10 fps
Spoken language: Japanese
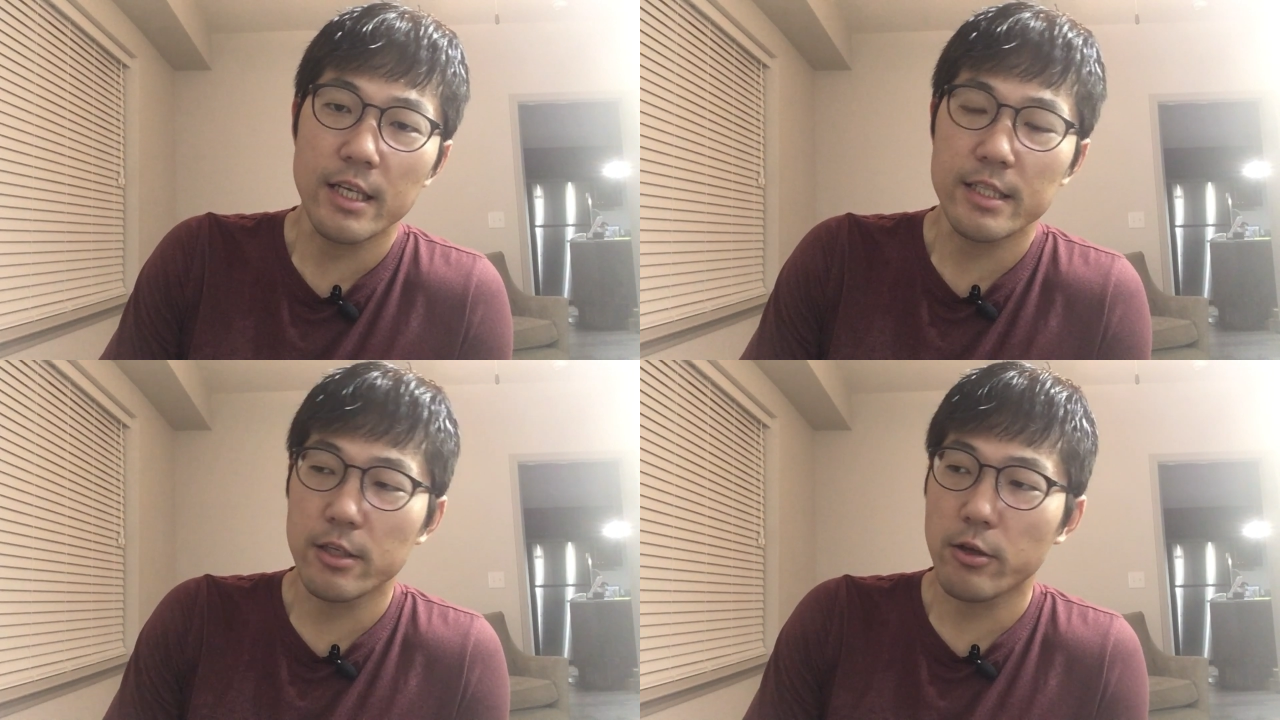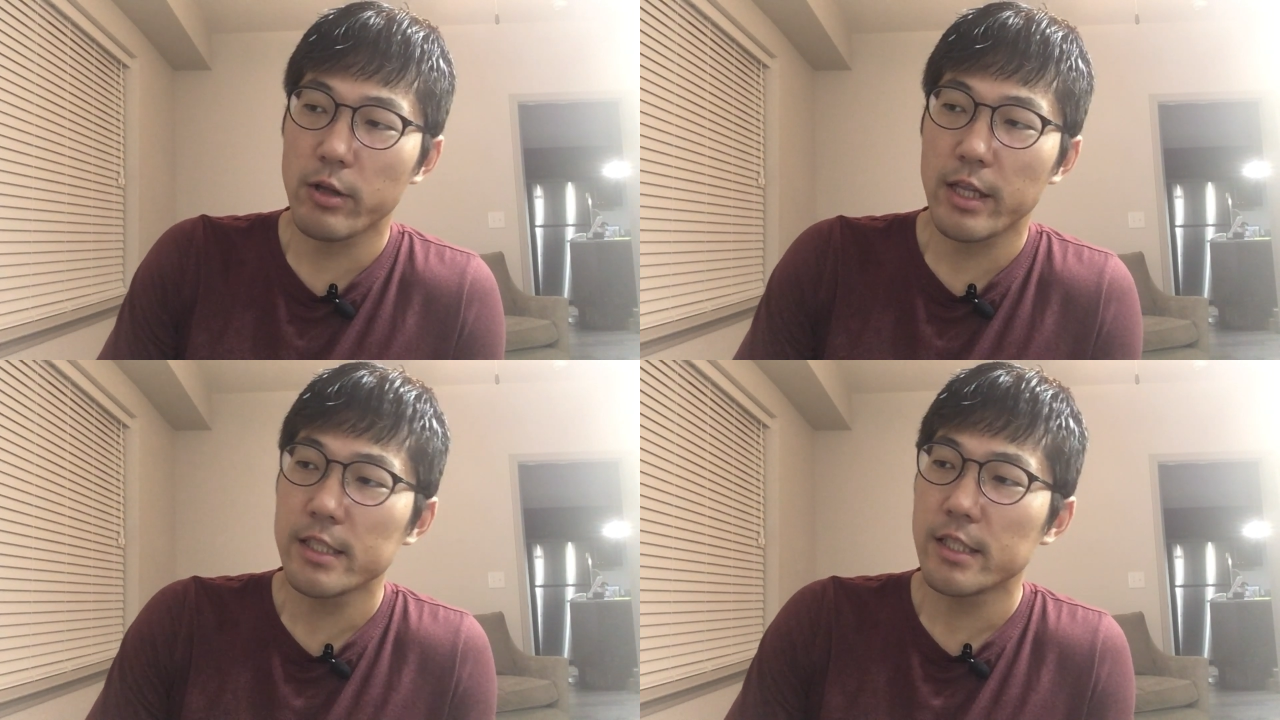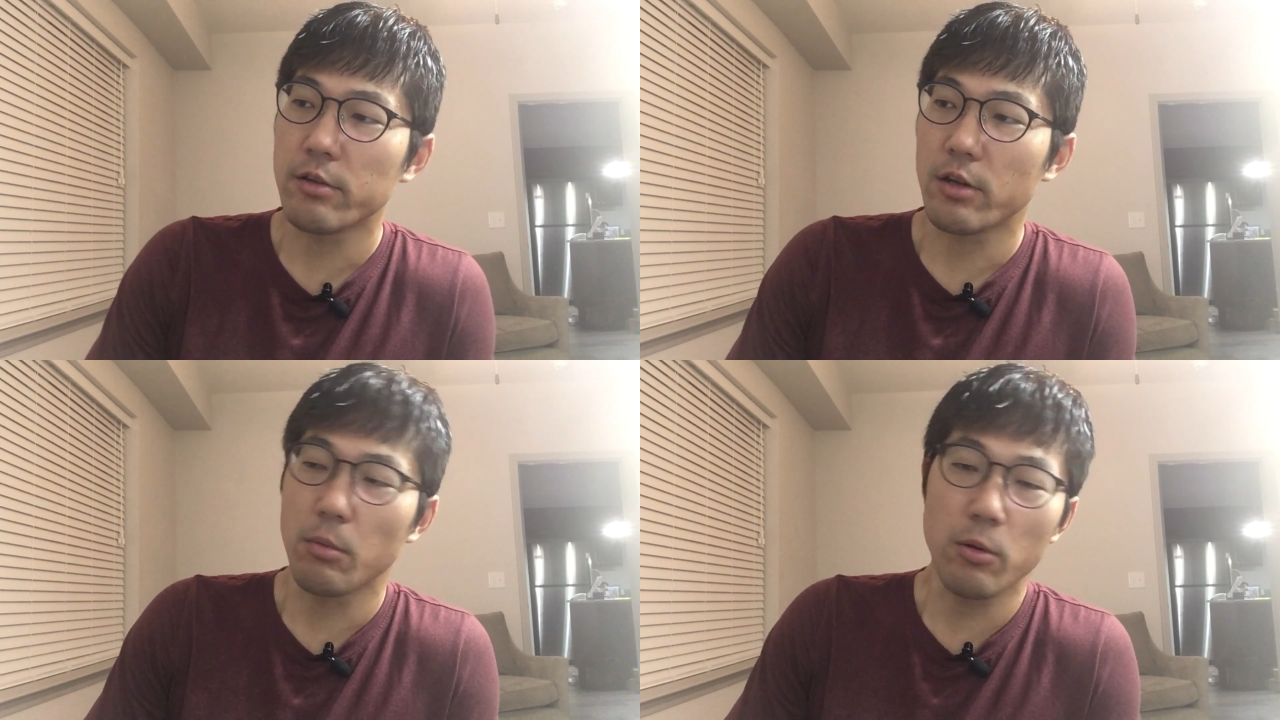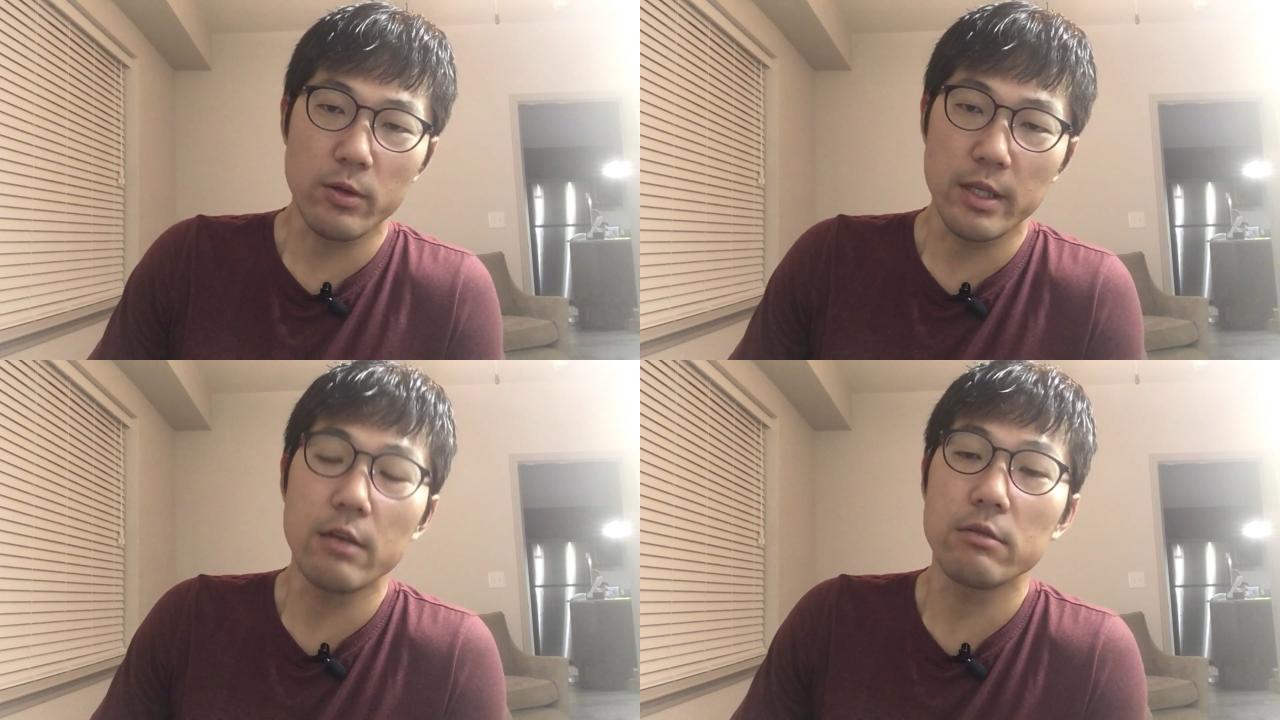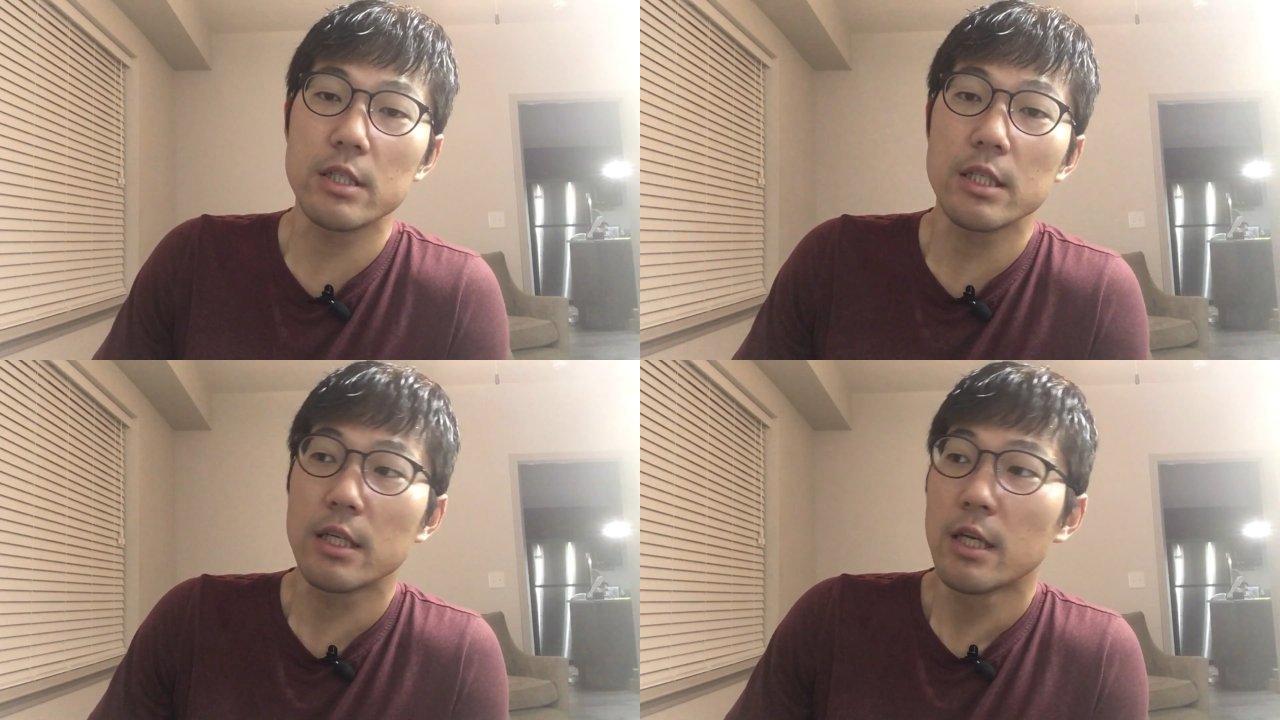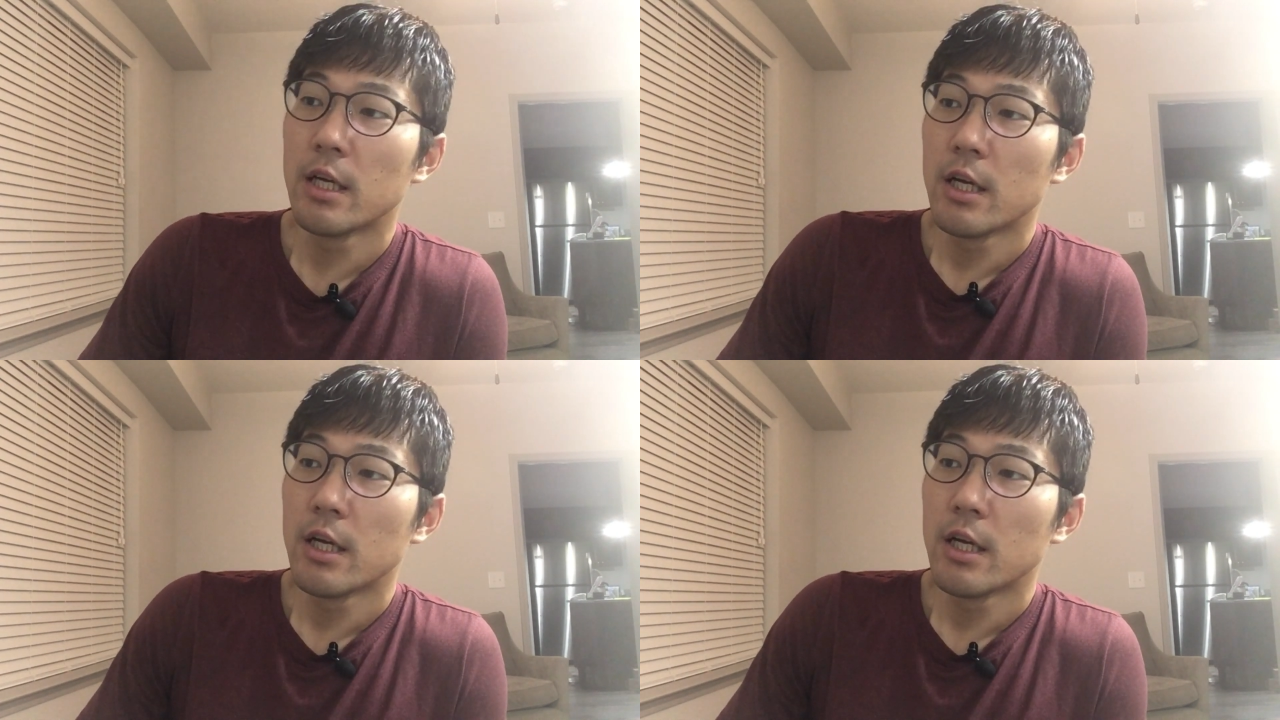距離適正っていうのがもろに出るし、